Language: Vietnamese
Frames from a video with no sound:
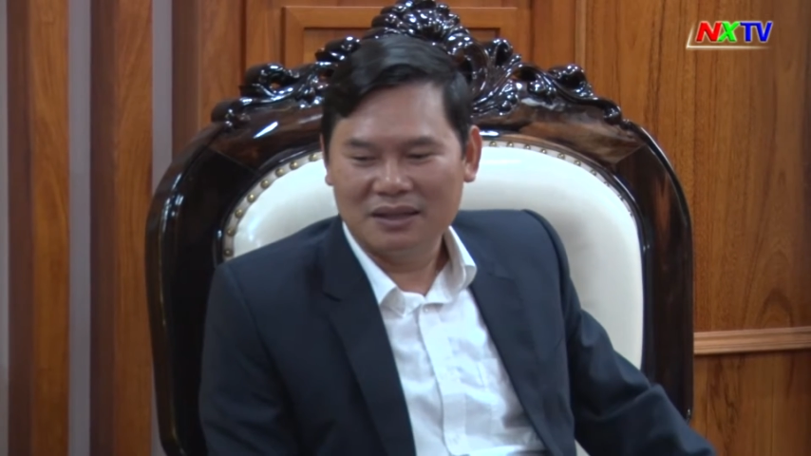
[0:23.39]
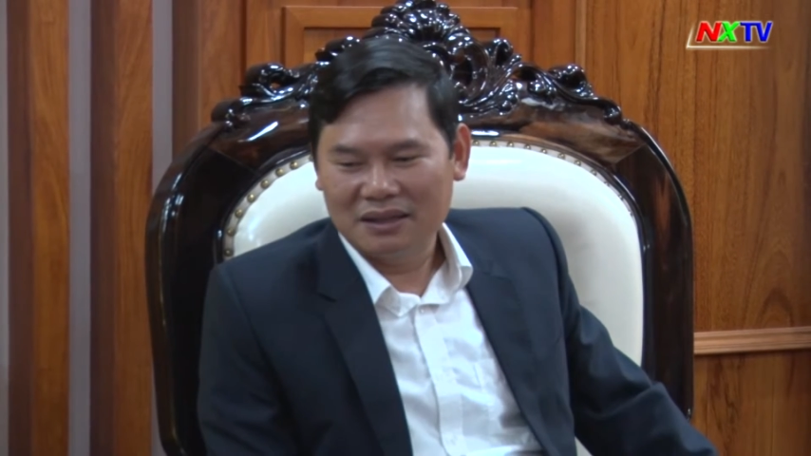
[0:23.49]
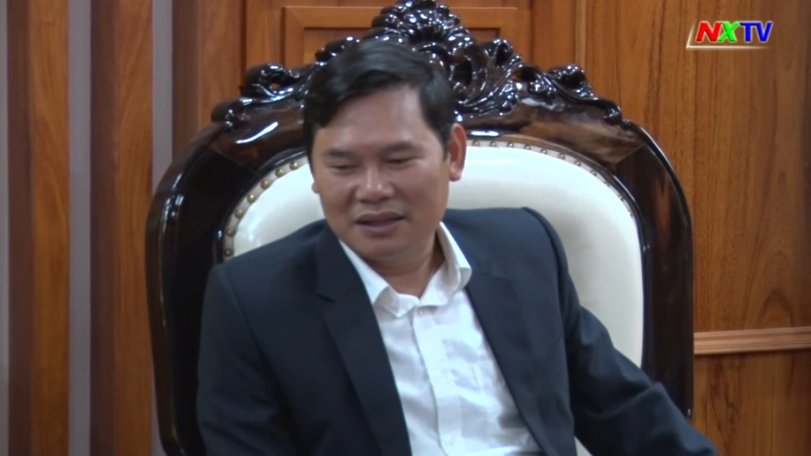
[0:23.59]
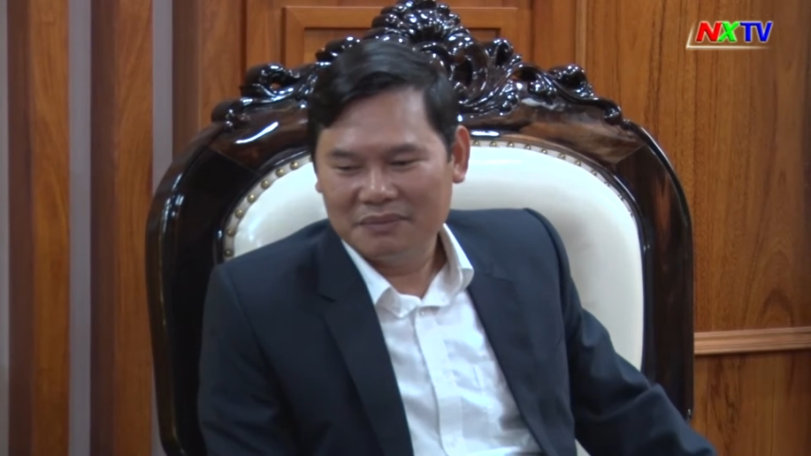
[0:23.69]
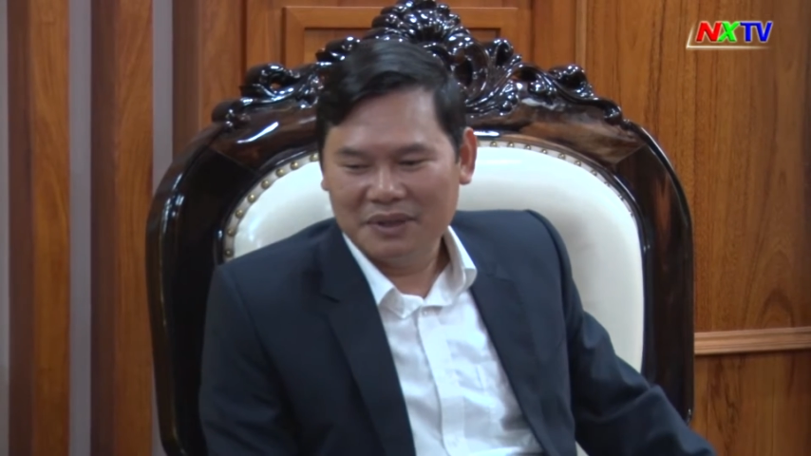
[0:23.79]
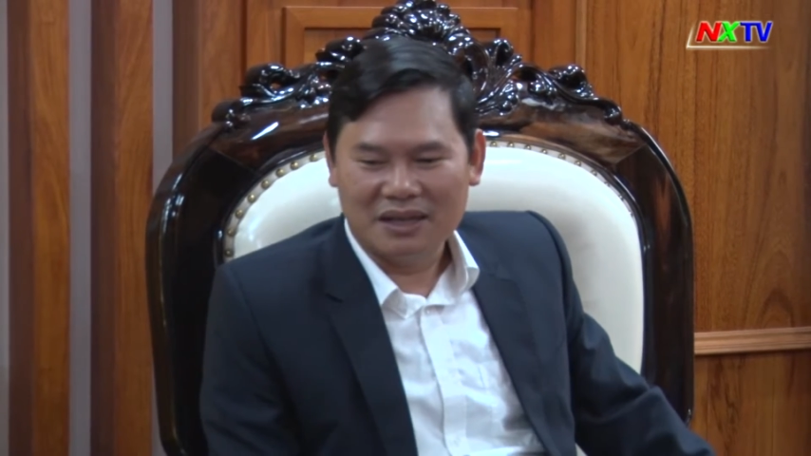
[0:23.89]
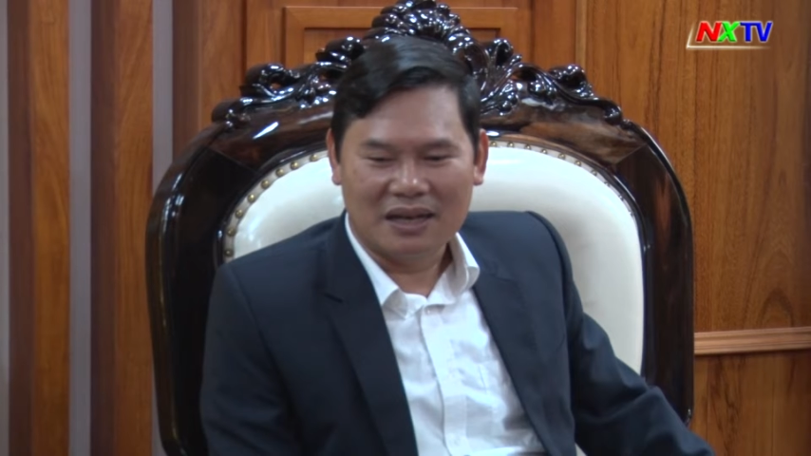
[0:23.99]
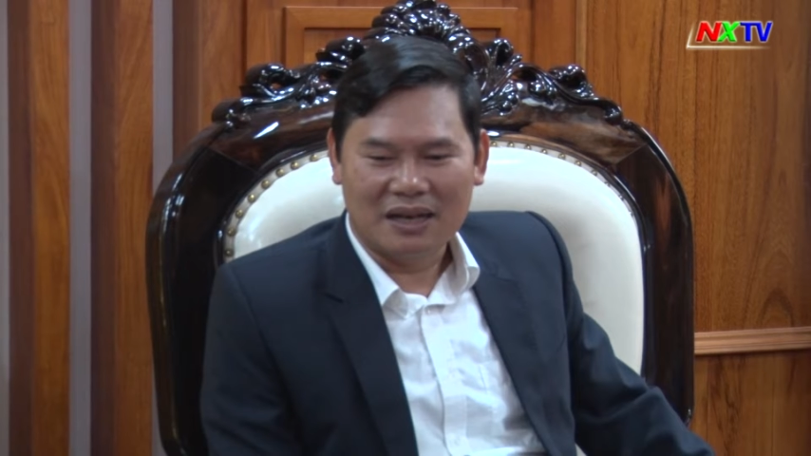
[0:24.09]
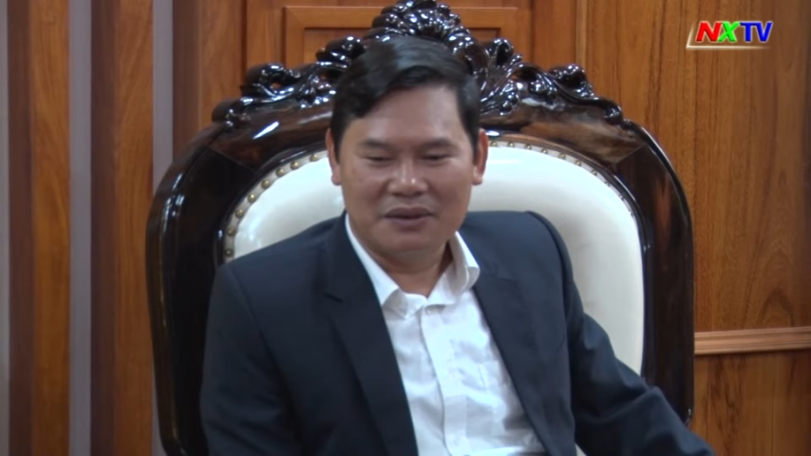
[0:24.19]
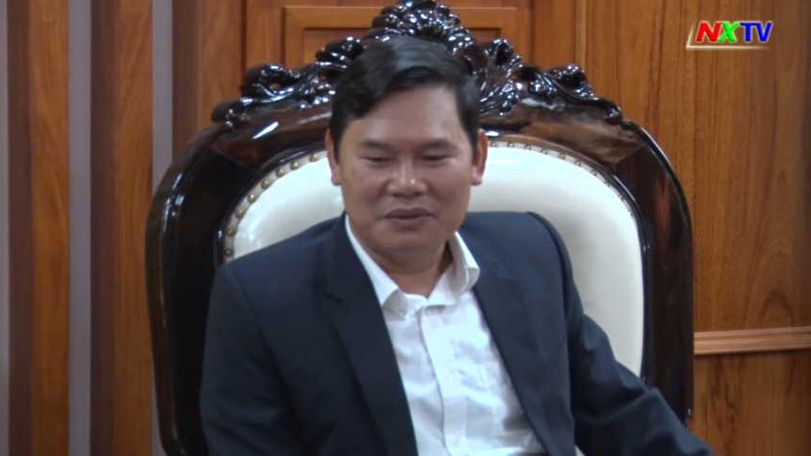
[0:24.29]
dân huyện Bùi
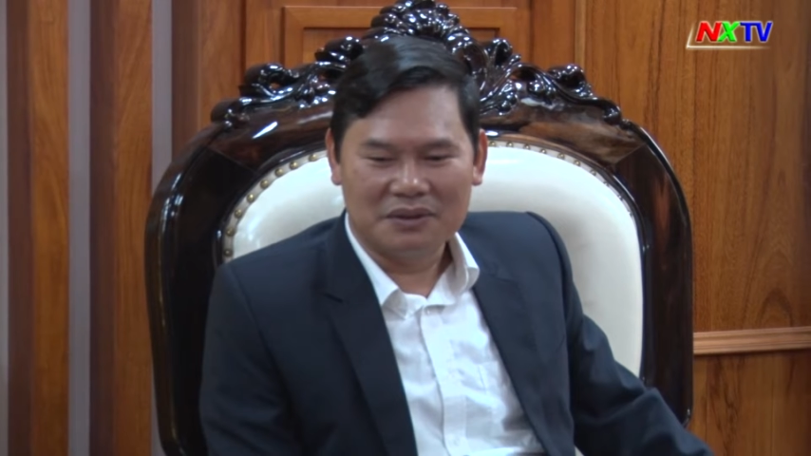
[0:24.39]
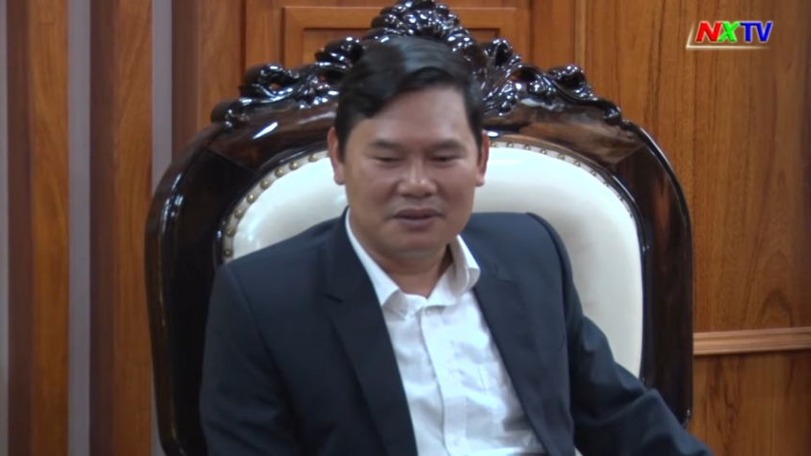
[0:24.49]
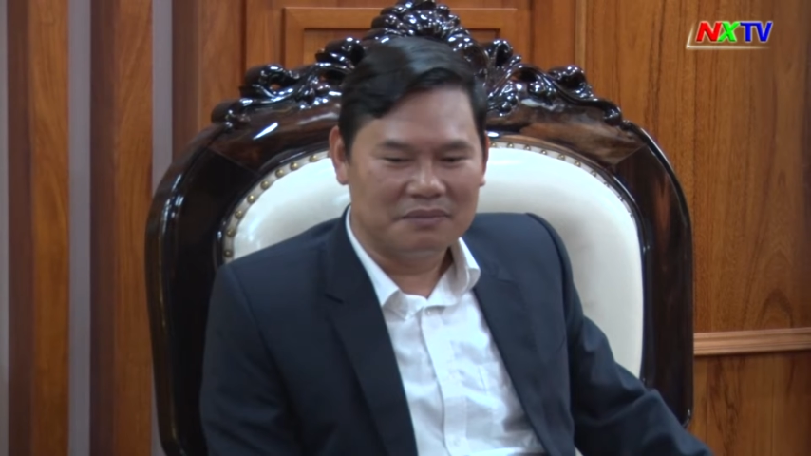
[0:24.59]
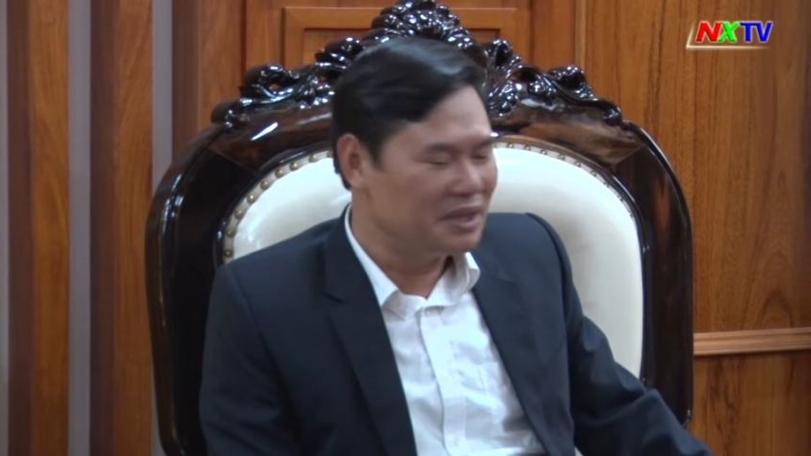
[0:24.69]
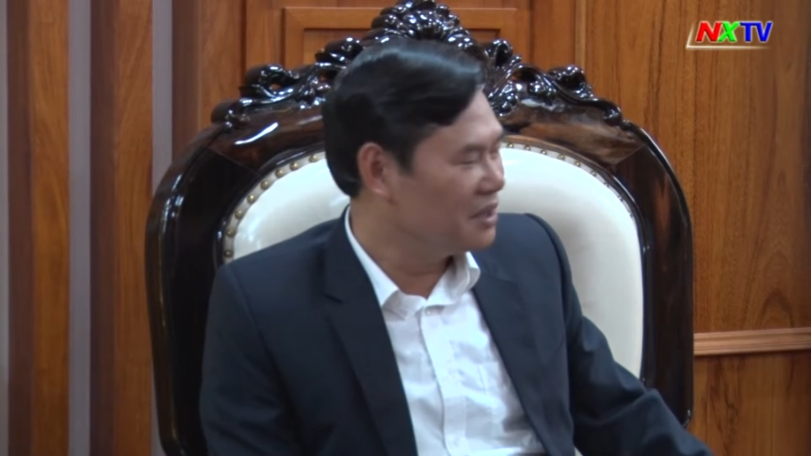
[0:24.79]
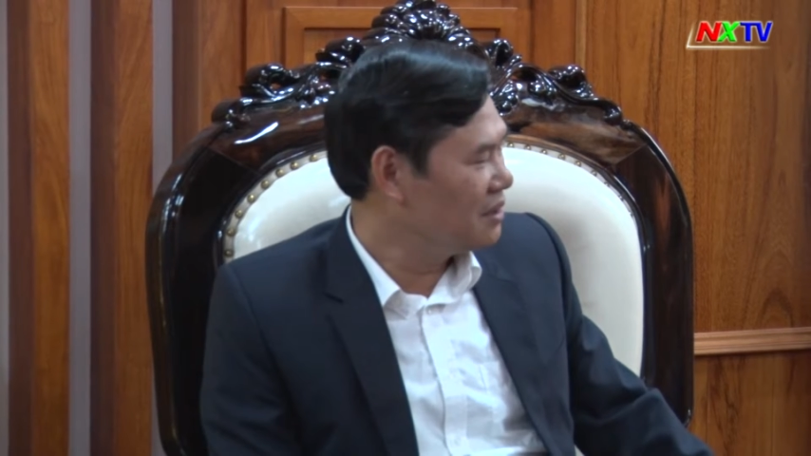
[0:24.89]
Việt Hùng và